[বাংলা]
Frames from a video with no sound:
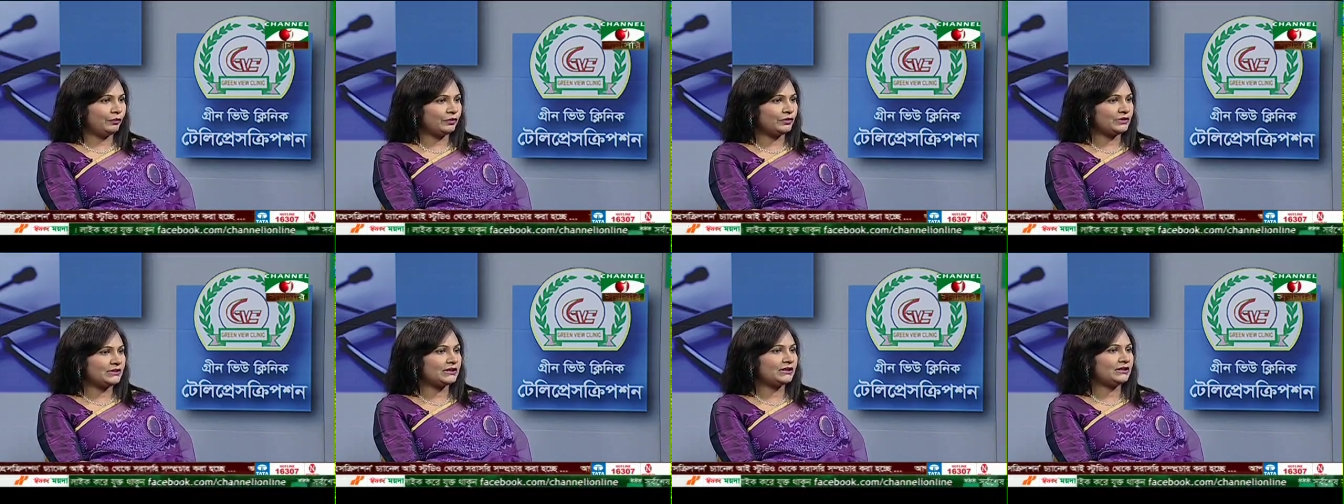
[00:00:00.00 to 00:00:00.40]

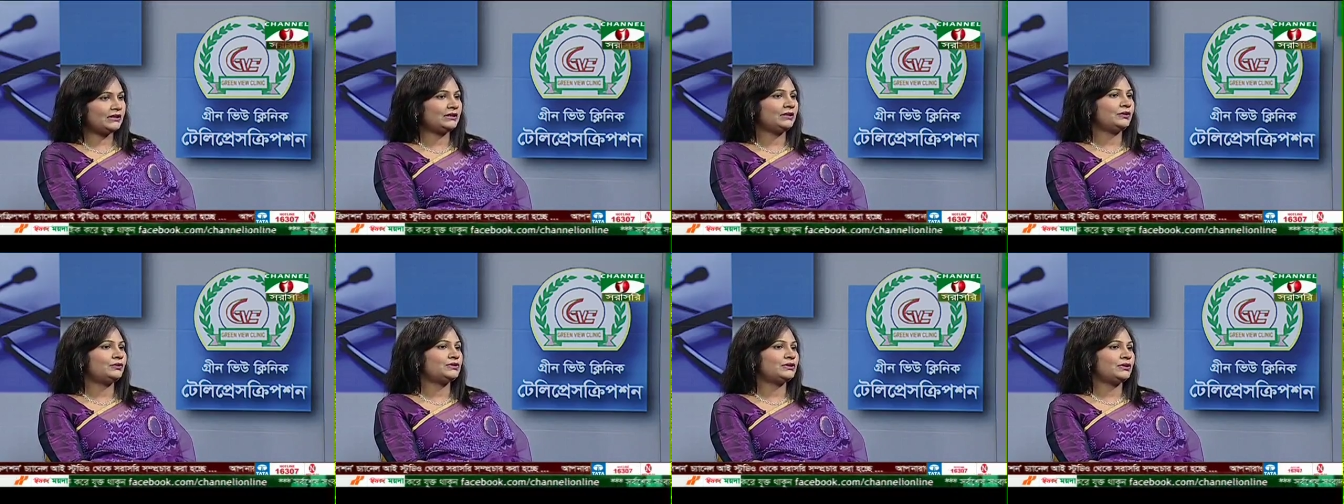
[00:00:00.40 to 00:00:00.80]

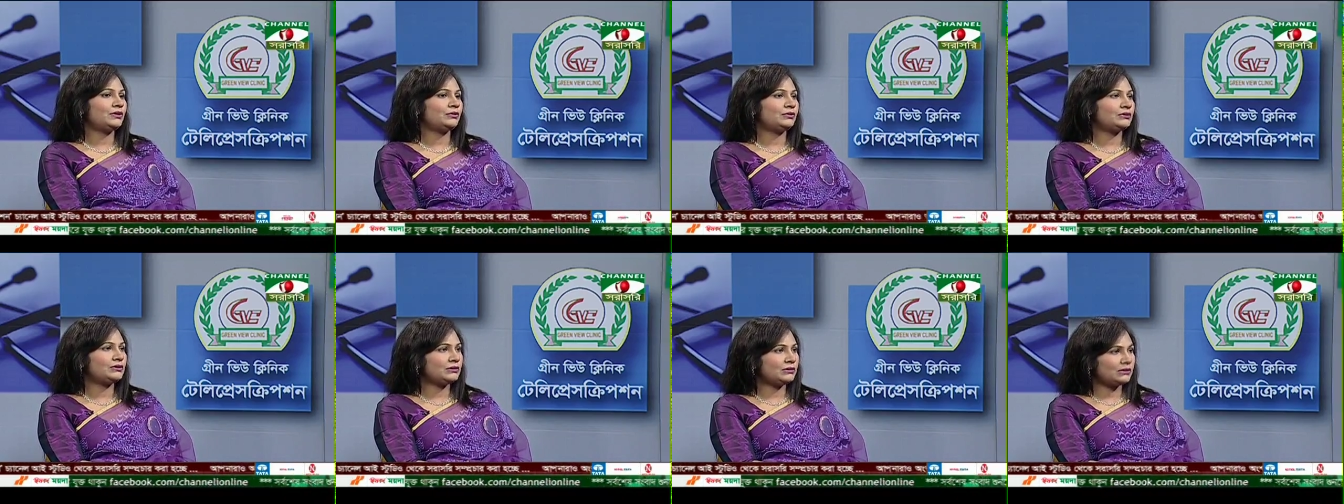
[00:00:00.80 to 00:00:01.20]
পরিস্থিতিতেও
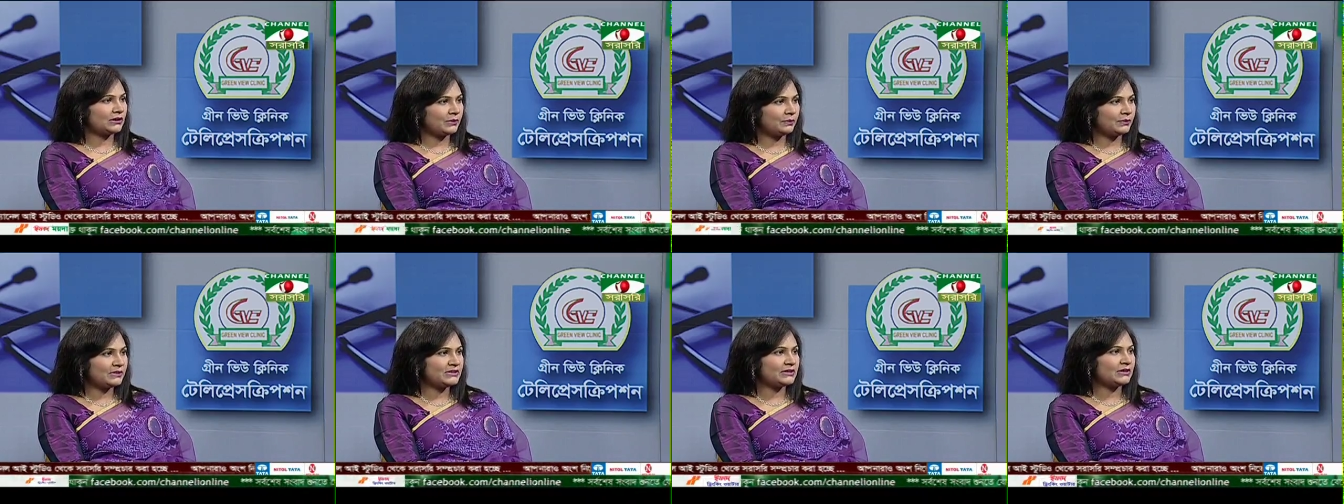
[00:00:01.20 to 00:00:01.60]
যেন
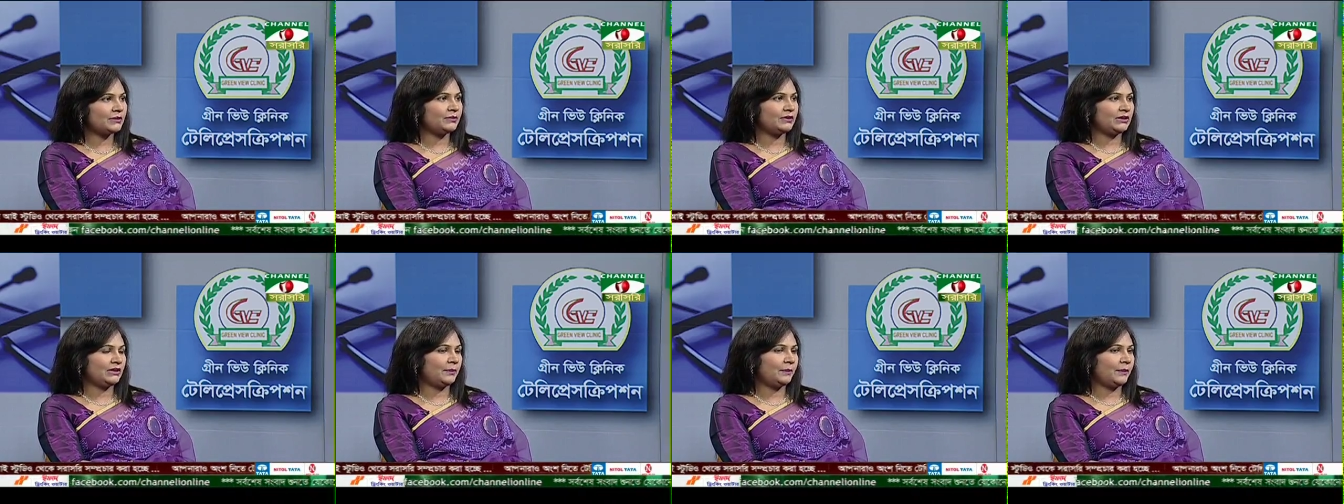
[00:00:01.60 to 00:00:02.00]
সে
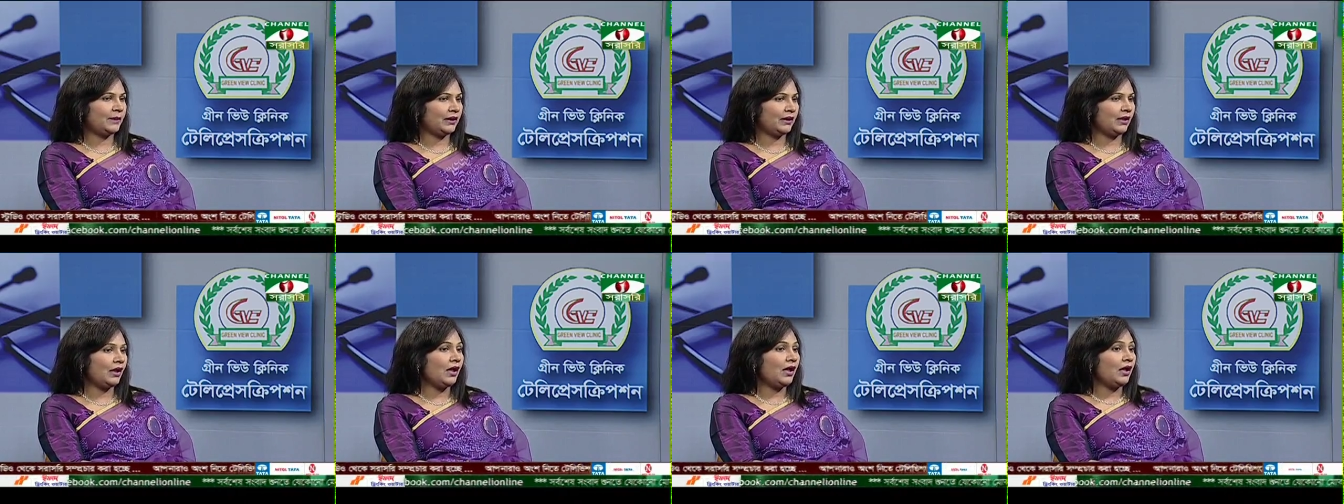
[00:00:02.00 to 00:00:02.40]
বিশ্রাম নিতে
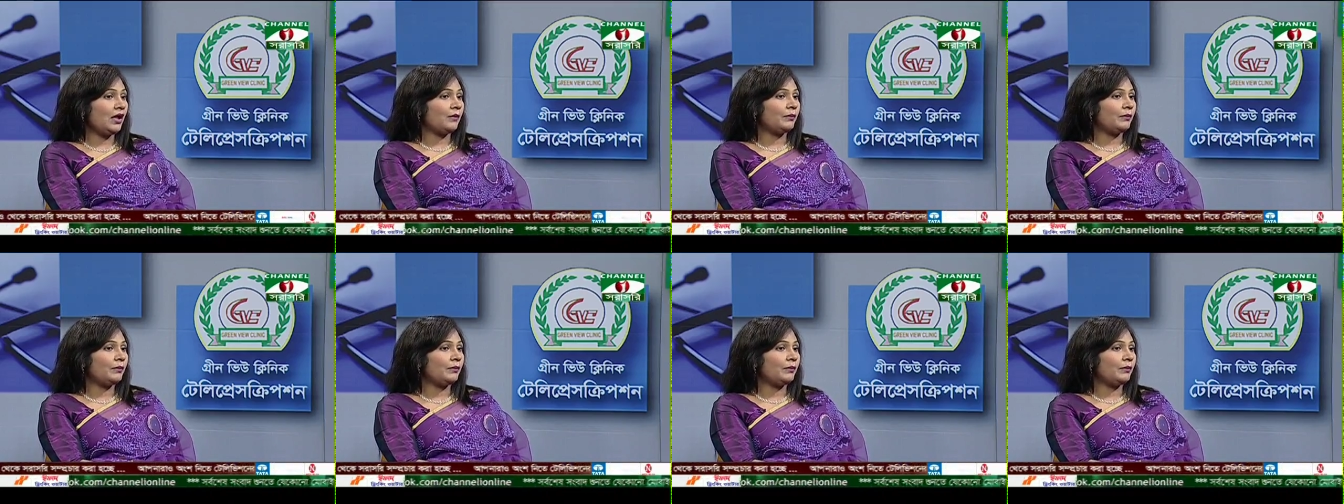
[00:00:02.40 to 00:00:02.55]
পারে